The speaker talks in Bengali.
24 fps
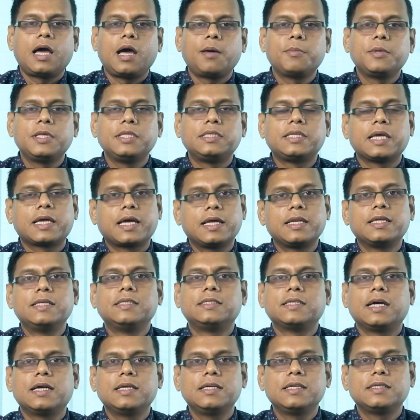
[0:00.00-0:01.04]
আমি যেখানেই
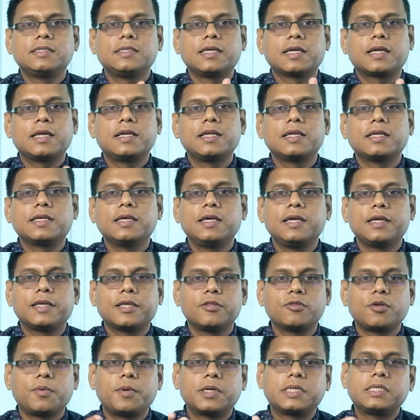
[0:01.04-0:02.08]
যাই সেখানে গিয়ে
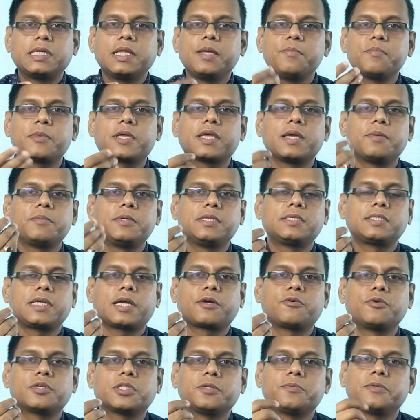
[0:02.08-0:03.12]
কিন্তু আমার টিমকে আমি
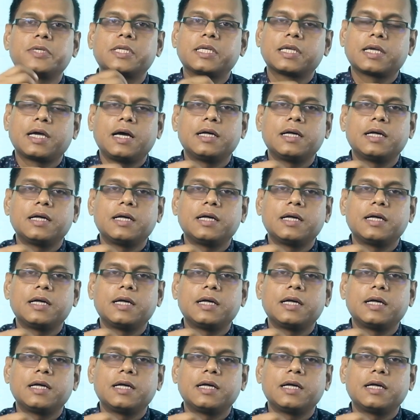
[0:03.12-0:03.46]
ট্র্যাক করতে পারি